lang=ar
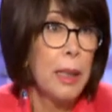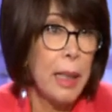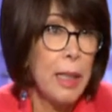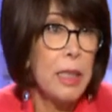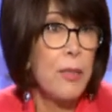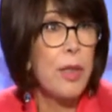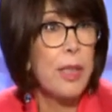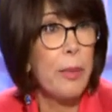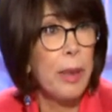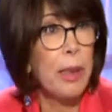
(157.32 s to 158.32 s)
يعني 0.70
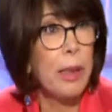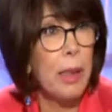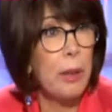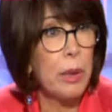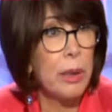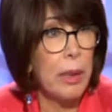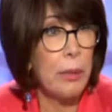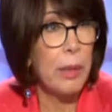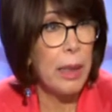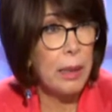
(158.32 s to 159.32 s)
70 جرام بالدم
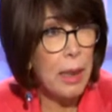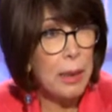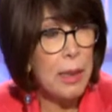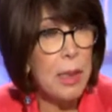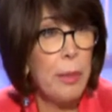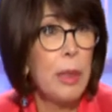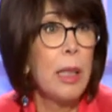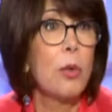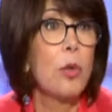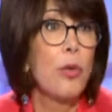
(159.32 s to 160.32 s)
يعني تحت ال70
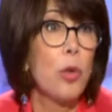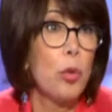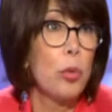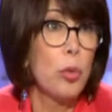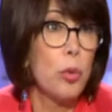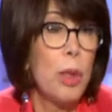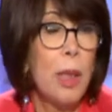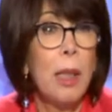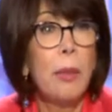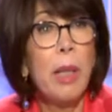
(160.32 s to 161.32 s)
لنقول في هبوط
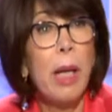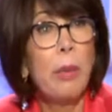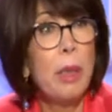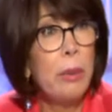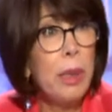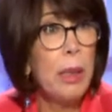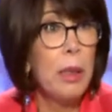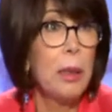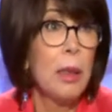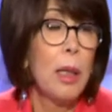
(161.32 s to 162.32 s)
بيعمل
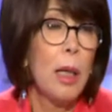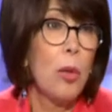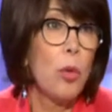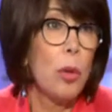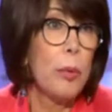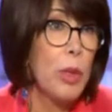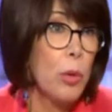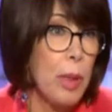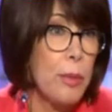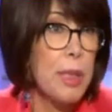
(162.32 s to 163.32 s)
100 او
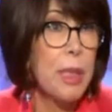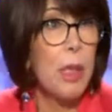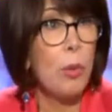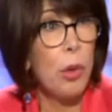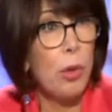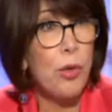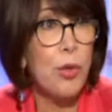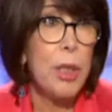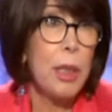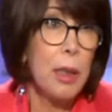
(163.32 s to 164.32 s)
150 او
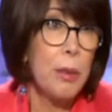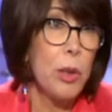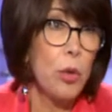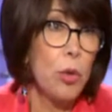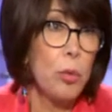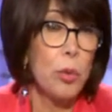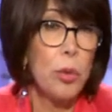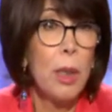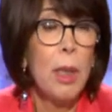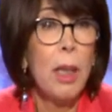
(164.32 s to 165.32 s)
120 هذا منه هبوط
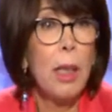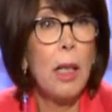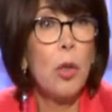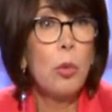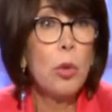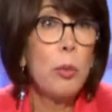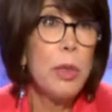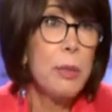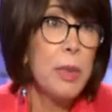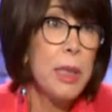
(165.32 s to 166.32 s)
هلا الهبوط
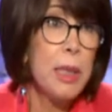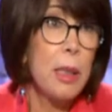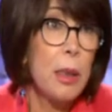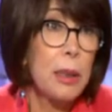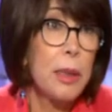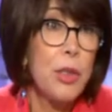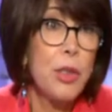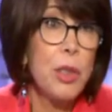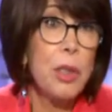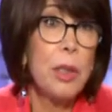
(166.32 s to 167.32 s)
بيصير اكثر
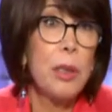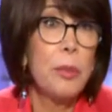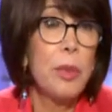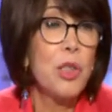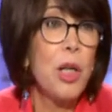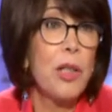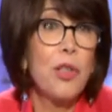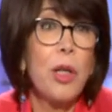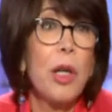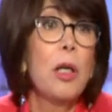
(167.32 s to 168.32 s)
شيء آه، بيجي عن
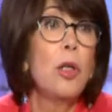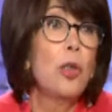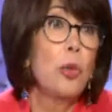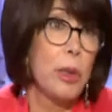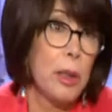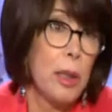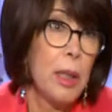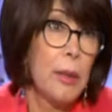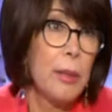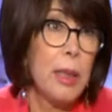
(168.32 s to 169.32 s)
جراء الادويه
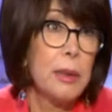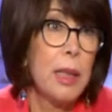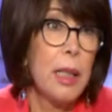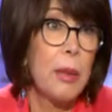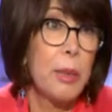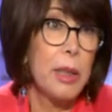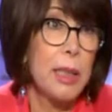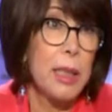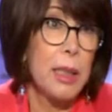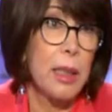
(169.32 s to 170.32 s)
اللي بنعطيها لامراض
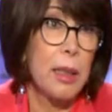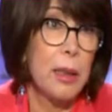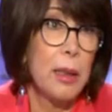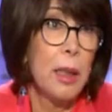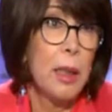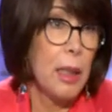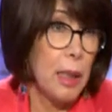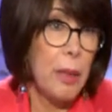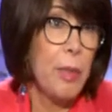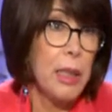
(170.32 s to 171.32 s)
السكري
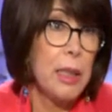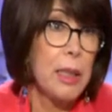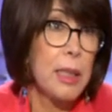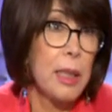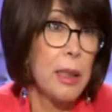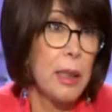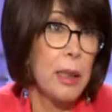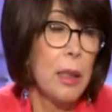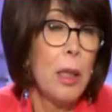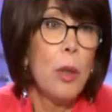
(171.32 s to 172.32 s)
لمريض
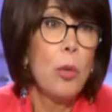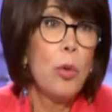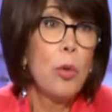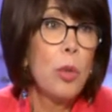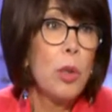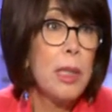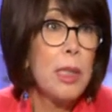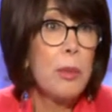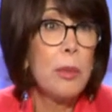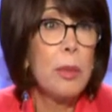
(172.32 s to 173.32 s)
السكري والهبوط
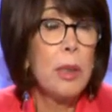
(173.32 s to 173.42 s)
لازم